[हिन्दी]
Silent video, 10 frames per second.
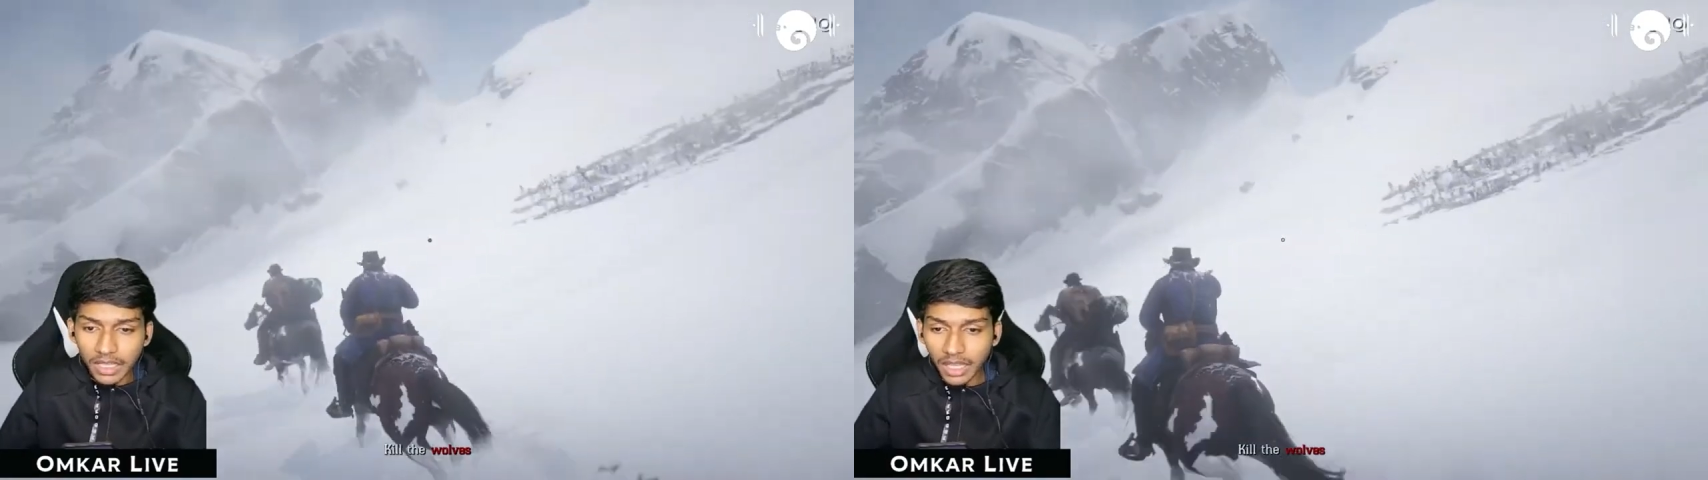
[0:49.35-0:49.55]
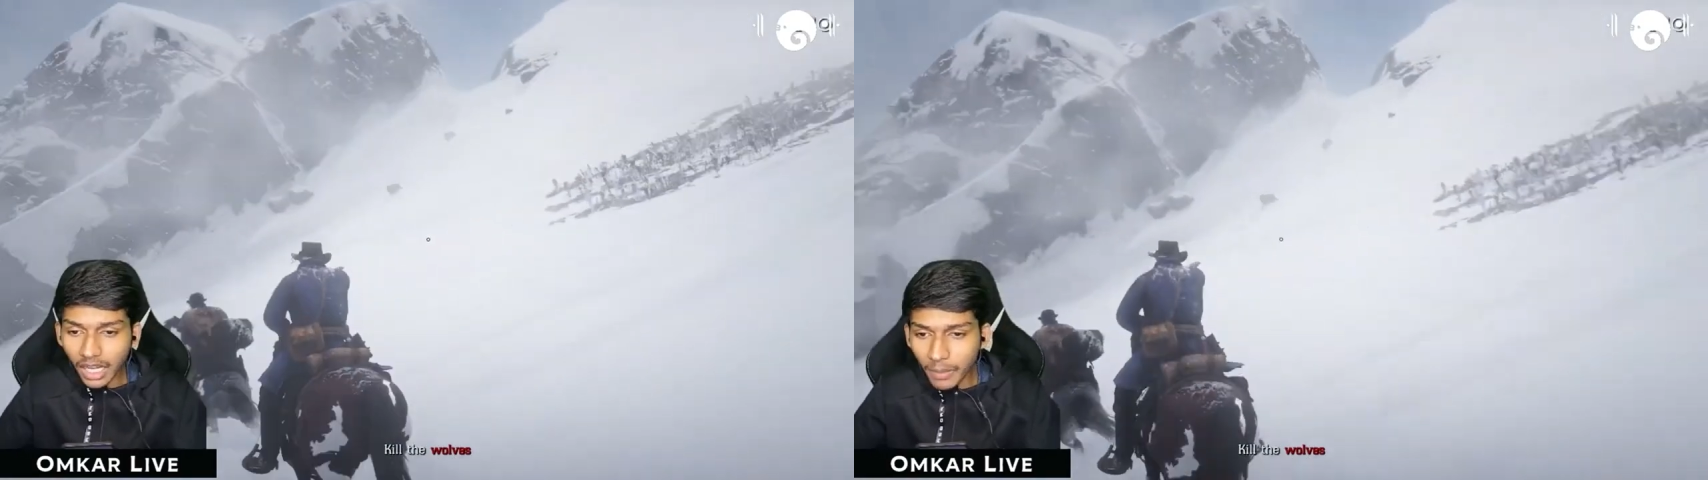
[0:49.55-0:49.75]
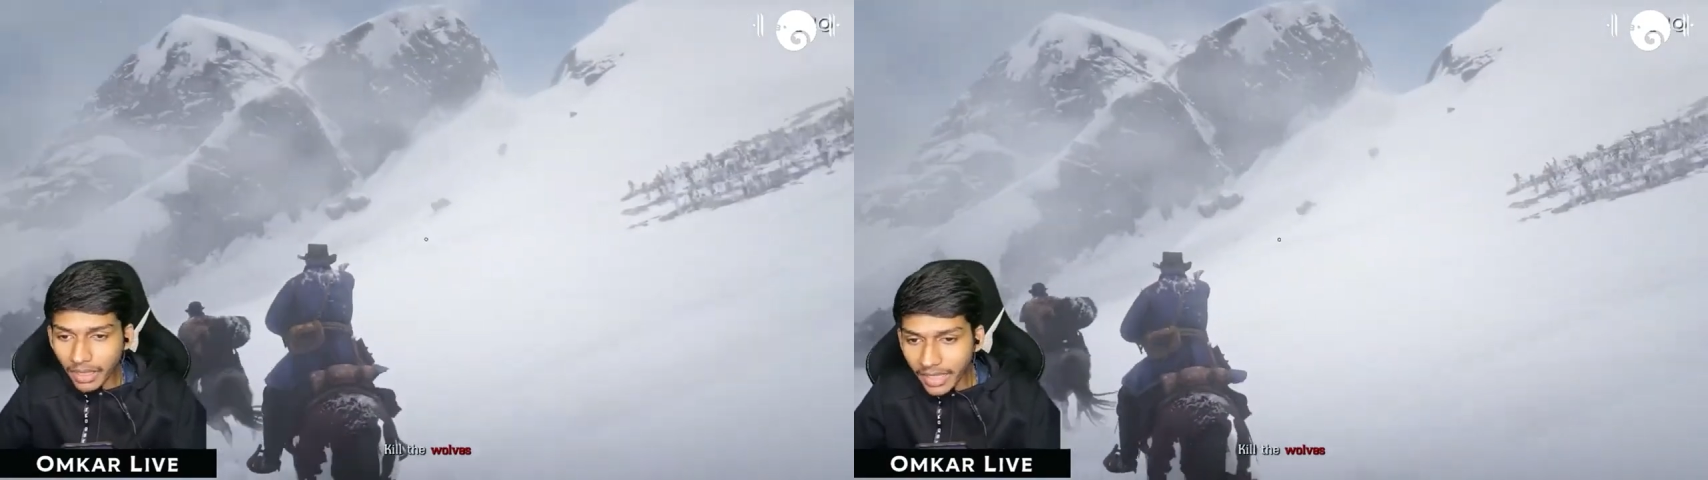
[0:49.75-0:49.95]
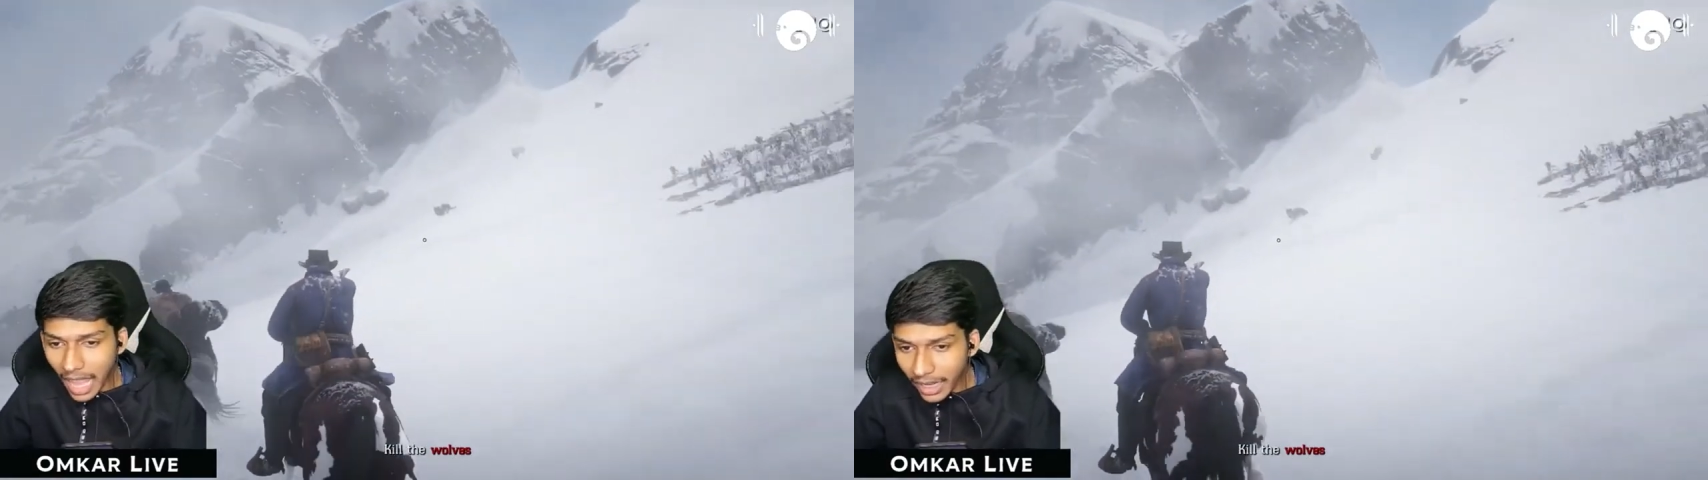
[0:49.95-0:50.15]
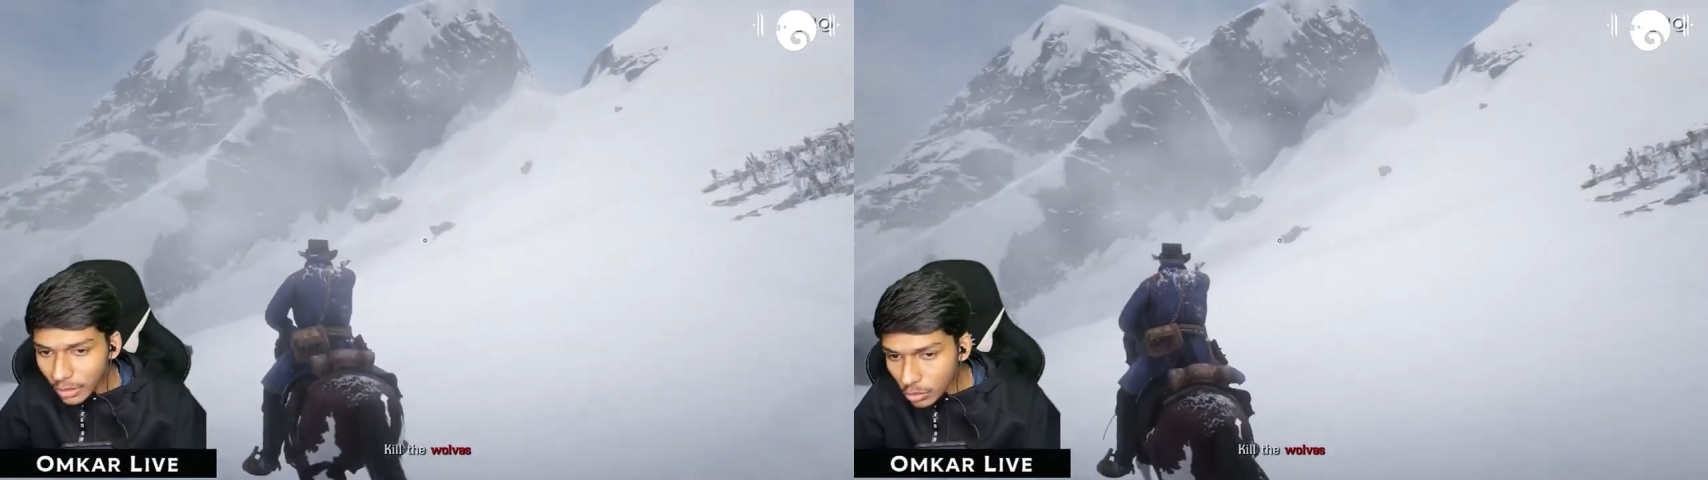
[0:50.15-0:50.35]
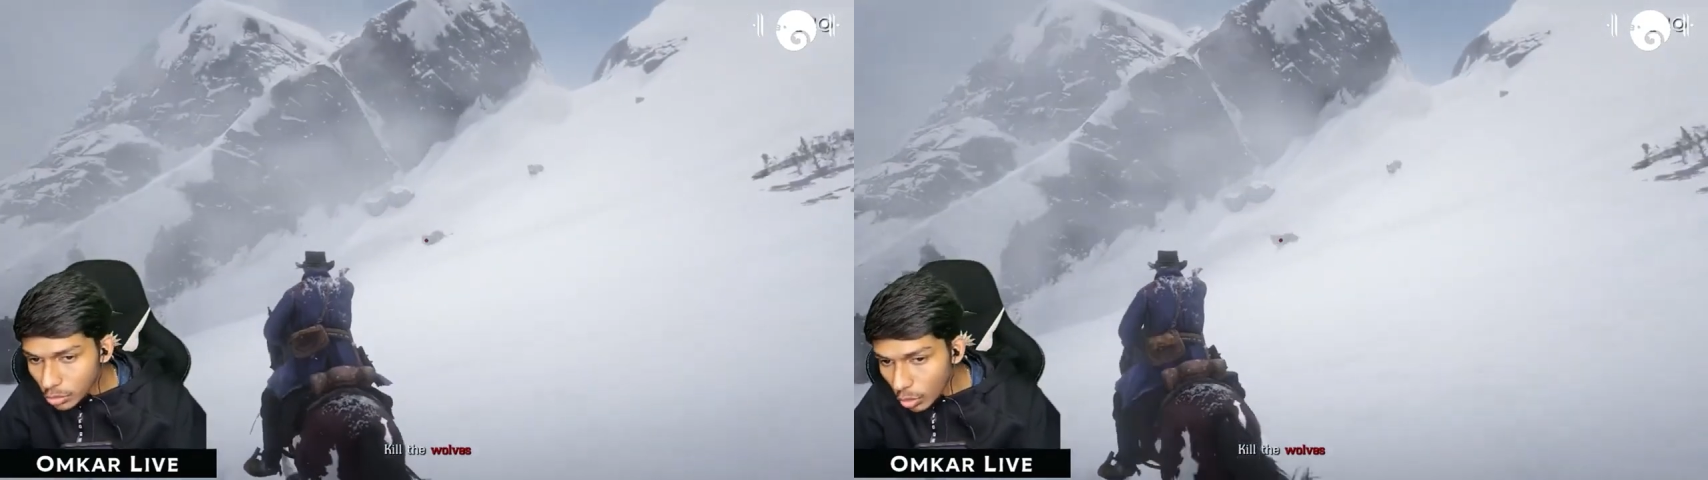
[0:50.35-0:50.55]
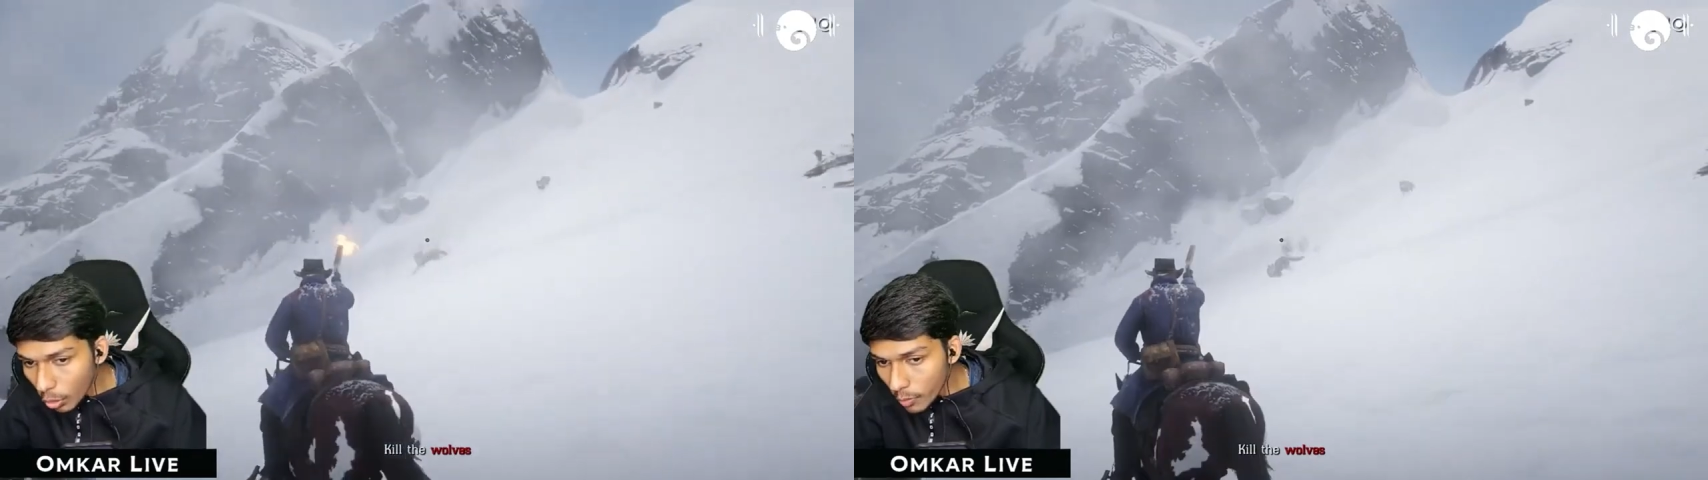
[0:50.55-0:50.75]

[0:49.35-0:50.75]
लकड़बक्के आ गए दोस्तों